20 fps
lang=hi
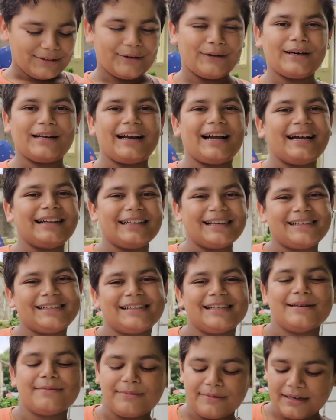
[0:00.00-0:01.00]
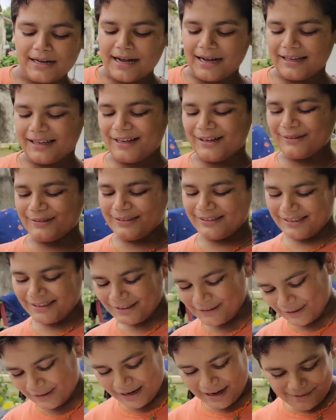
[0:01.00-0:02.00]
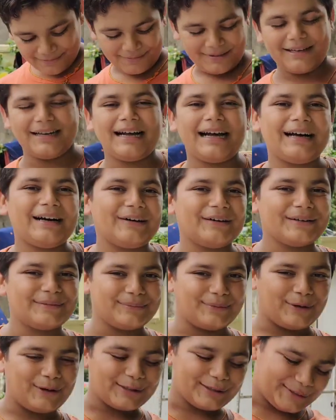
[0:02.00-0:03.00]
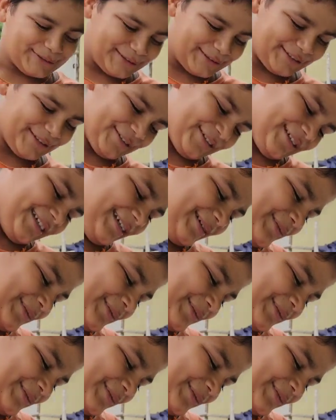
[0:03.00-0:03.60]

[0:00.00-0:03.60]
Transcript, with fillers: हम्म। और आज एक्शन पिन आ गया उसी के दौरान मेरा और बहुत खुशी हो